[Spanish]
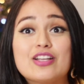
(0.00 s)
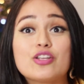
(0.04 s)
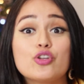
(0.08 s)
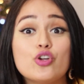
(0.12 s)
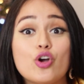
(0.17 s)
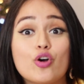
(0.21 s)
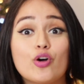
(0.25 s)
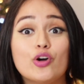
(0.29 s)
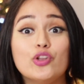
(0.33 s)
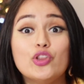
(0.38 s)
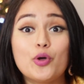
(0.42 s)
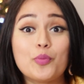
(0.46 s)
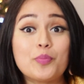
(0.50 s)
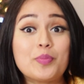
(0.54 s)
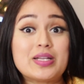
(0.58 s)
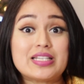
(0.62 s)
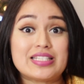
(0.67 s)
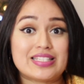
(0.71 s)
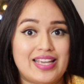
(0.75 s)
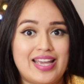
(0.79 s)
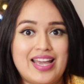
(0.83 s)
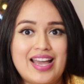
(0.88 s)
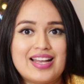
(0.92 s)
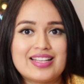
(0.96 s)
yo cuando
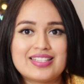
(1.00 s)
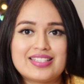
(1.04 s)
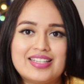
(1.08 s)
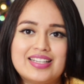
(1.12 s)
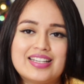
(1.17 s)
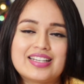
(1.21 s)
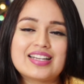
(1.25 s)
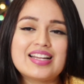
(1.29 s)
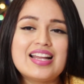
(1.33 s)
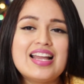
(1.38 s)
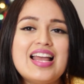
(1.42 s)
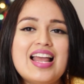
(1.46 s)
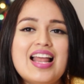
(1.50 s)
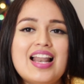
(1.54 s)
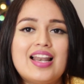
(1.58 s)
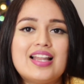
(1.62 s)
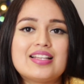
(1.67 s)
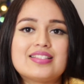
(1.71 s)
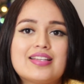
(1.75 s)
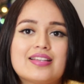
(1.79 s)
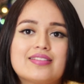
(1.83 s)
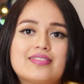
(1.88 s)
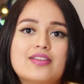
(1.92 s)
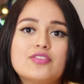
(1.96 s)
empecé a hacer
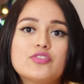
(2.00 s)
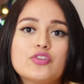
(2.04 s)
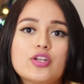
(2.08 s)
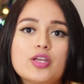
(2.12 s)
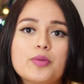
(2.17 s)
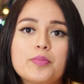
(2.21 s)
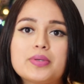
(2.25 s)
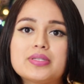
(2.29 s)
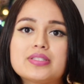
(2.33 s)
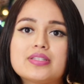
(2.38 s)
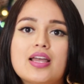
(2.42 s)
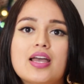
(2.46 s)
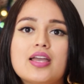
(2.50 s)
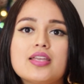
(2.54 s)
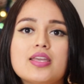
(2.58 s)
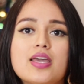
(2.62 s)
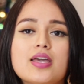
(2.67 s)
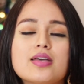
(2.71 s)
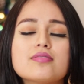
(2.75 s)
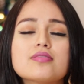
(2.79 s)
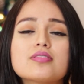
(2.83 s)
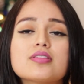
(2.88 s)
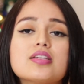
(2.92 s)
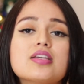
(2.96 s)
las extensiones de
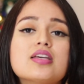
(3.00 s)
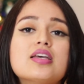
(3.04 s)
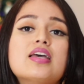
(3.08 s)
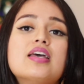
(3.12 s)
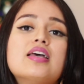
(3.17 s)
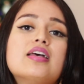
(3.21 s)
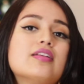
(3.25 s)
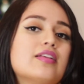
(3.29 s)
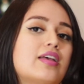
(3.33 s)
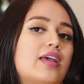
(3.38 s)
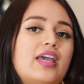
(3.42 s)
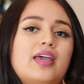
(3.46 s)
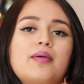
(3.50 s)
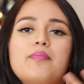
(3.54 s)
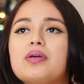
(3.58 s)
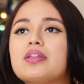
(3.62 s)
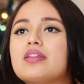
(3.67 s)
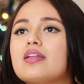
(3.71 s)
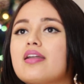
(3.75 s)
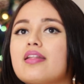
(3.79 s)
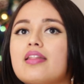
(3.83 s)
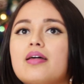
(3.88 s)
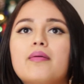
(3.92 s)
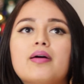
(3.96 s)
pestaña, eh, me
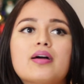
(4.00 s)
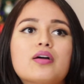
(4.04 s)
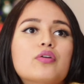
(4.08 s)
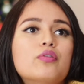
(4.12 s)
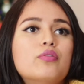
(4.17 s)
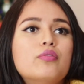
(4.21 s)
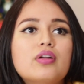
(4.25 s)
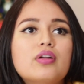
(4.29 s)
tardaba con